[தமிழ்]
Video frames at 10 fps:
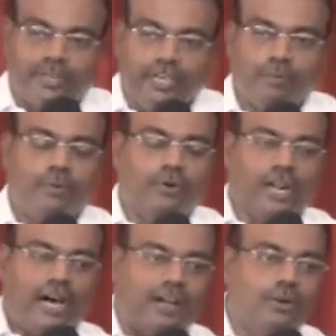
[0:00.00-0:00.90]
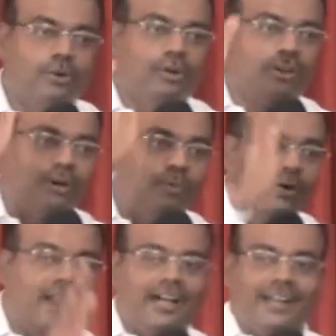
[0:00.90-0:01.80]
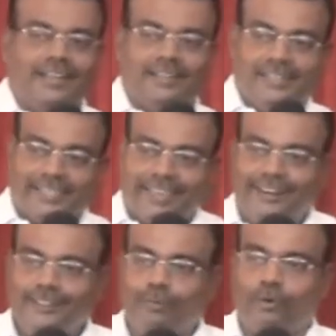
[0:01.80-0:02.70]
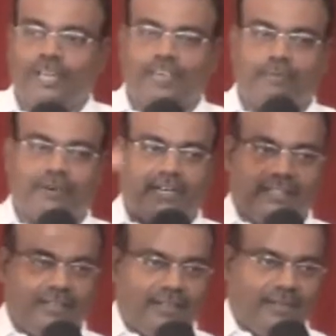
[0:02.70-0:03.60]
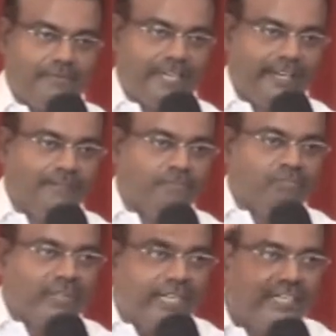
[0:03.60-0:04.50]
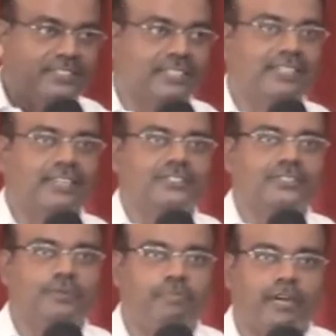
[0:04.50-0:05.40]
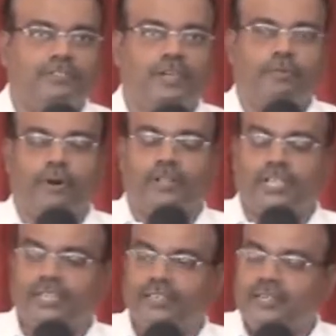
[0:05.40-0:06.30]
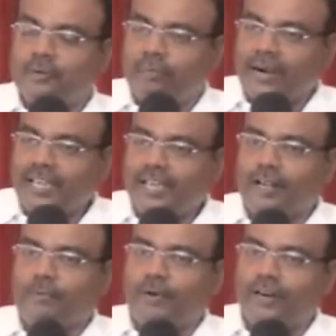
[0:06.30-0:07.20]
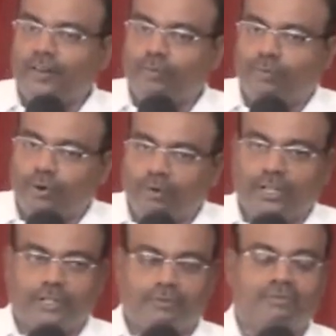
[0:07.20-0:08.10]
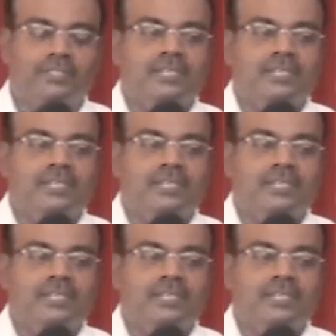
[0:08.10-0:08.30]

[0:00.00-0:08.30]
கிமு நானூறுக்கு முன்னால் எழுதி முடிக்கப்பட்டது ஆமேன் இயேசு கிறிஸ்து பிறந்த பொழுது பழைய ஏற்பாடு முழுவதும்